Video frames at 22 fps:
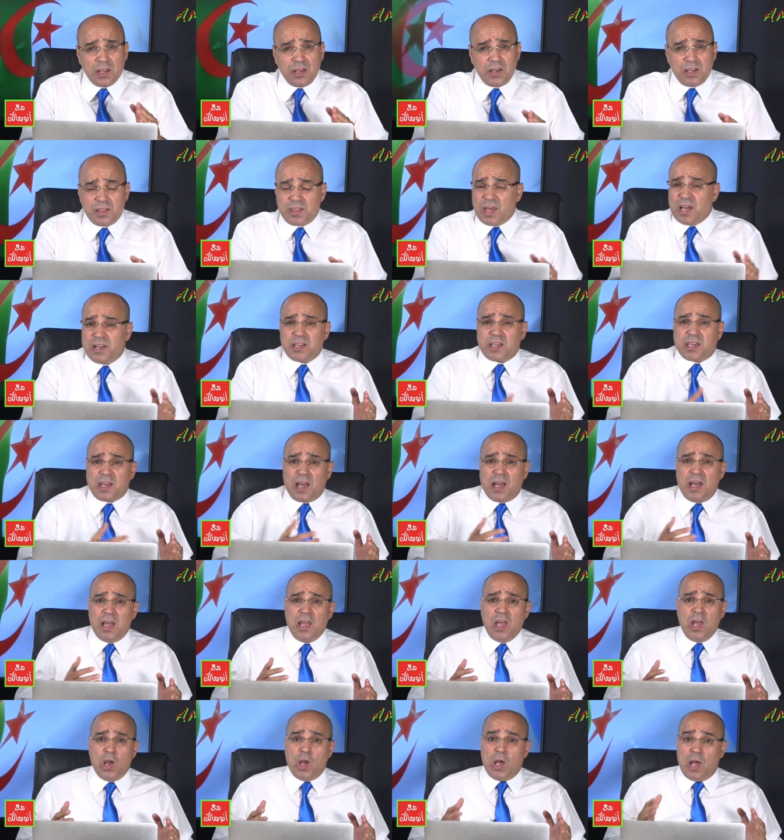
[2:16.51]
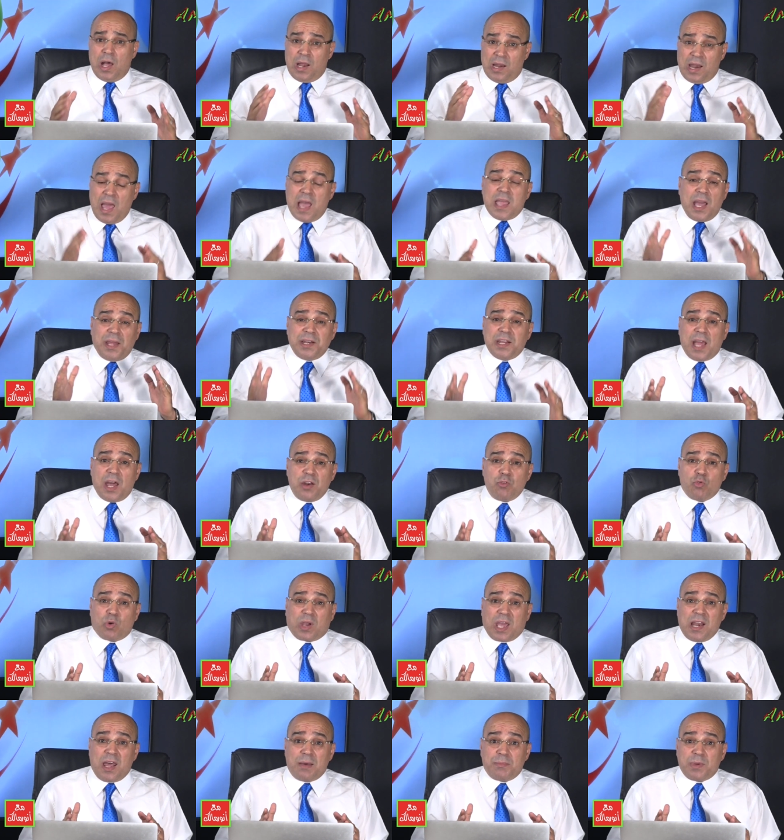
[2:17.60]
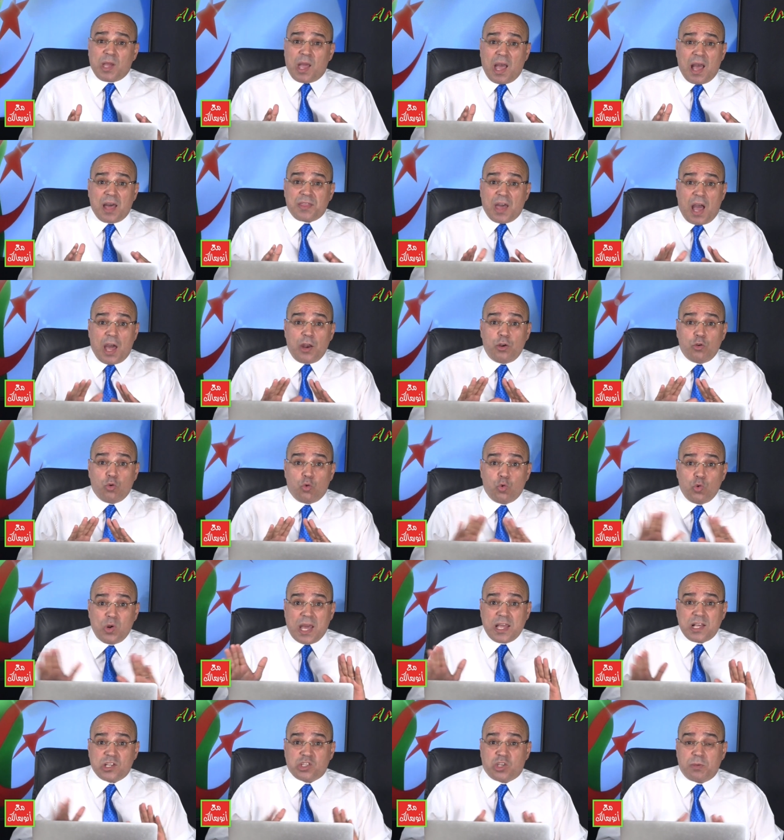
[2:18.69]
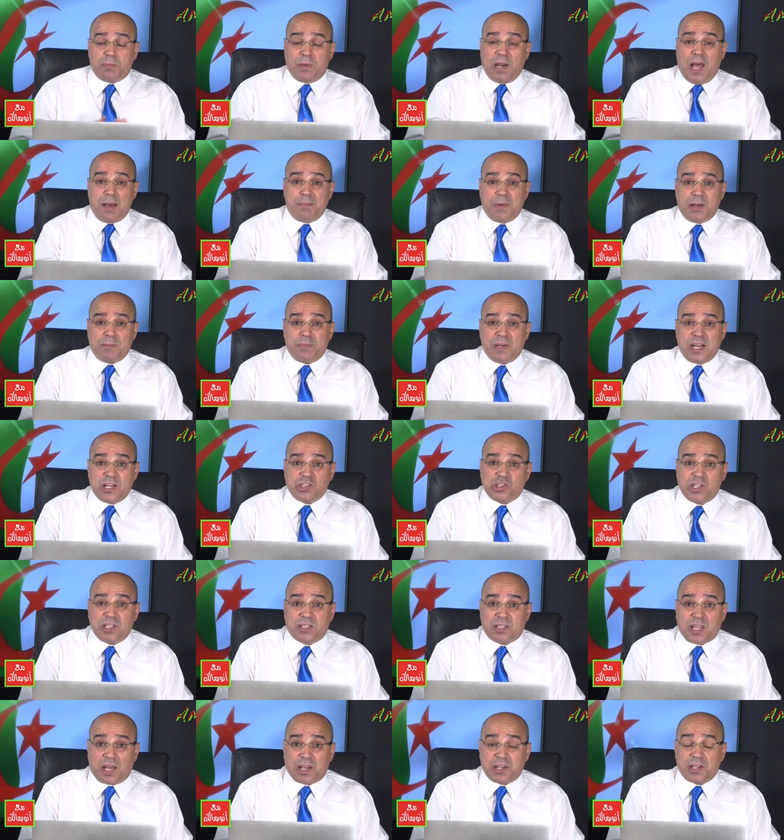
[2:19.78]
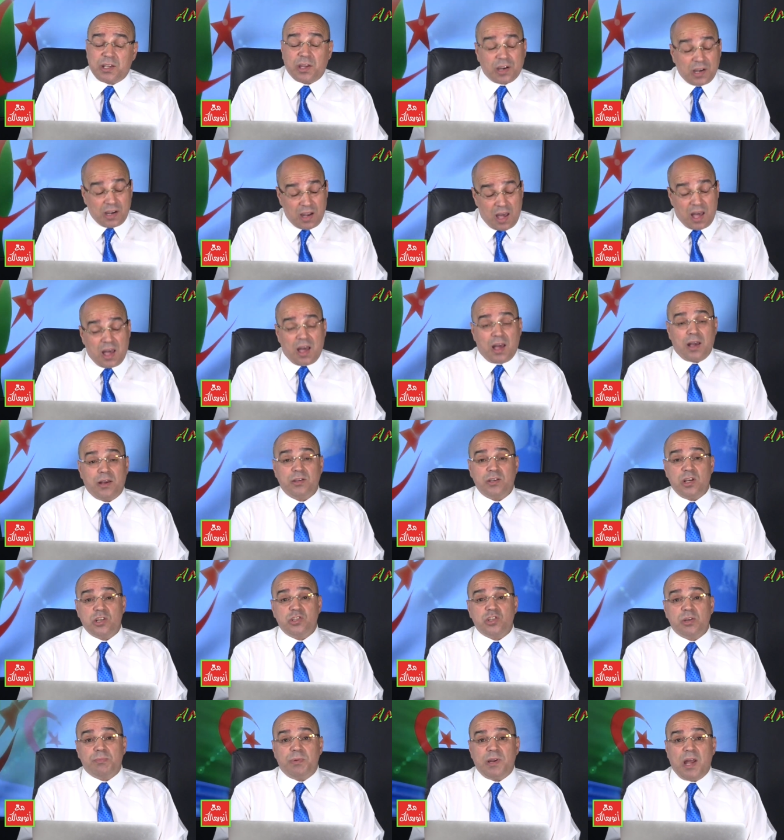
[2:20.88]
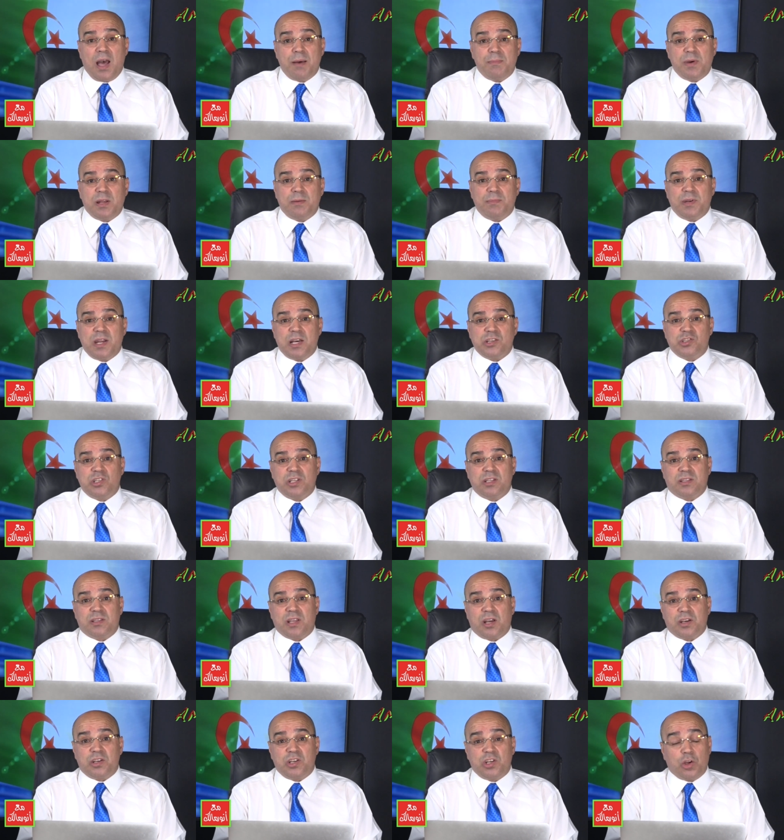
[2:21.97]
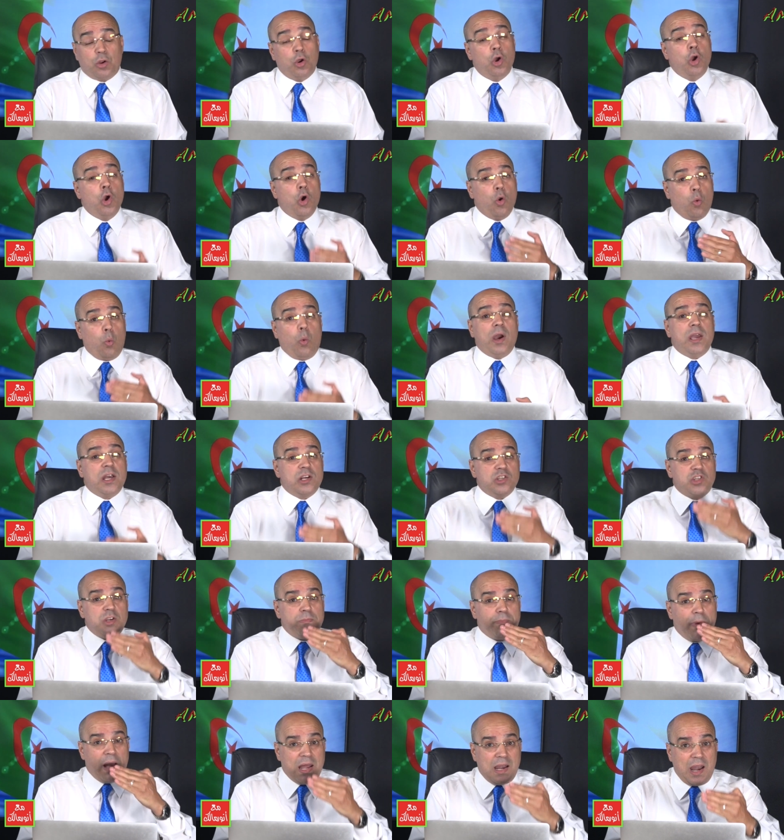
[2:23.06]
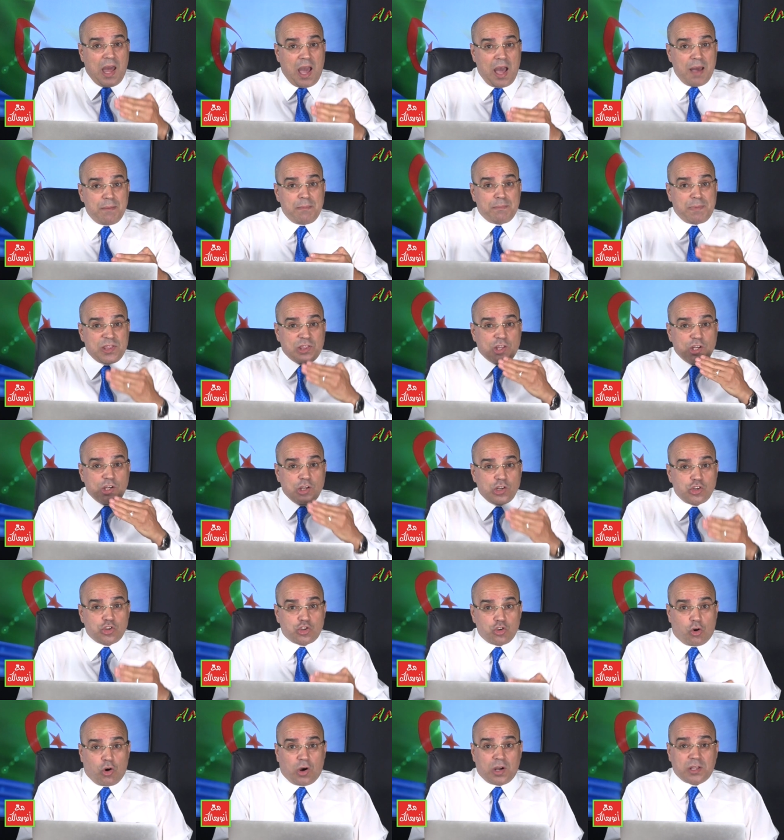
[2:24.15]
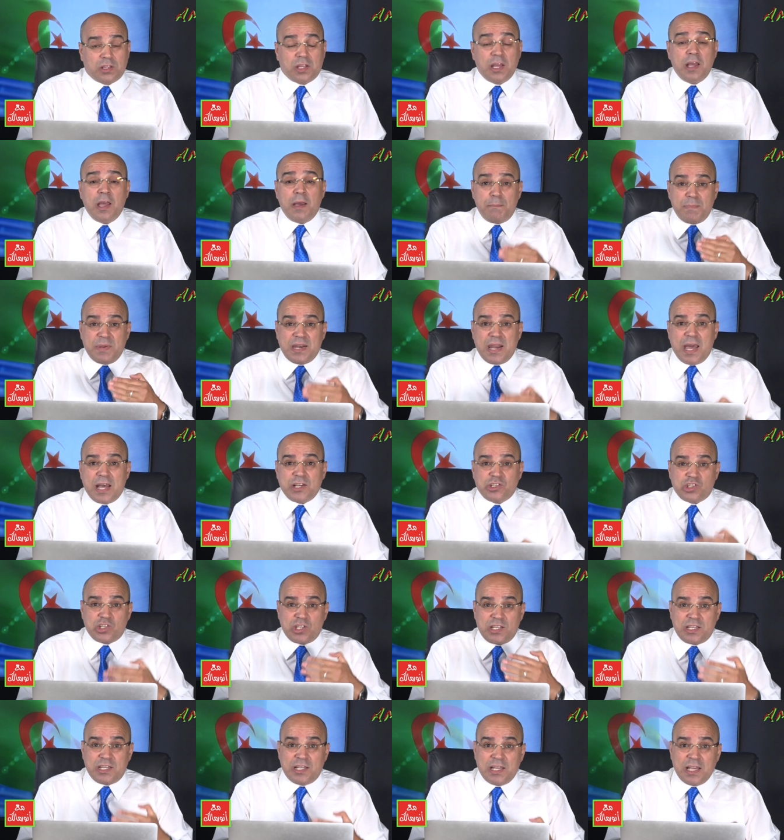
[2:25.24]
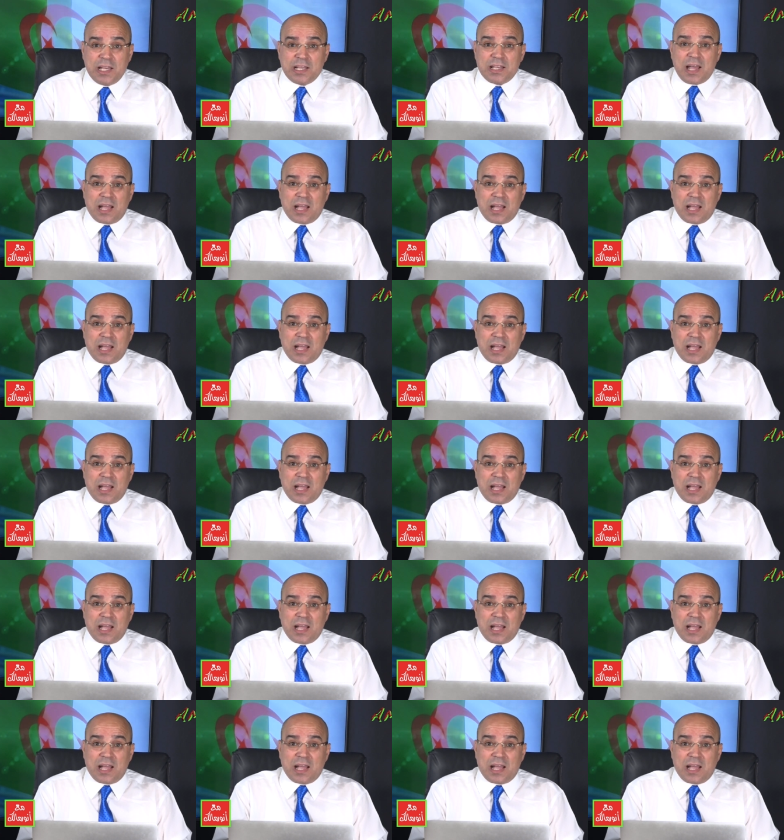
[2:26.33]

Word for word: لذلك لا يعني أن كلامي هذا أنه لا يجب العمل من أجل التغيير لا يجب العمل من أجل التغيير ويجب بذل الجهد من أجل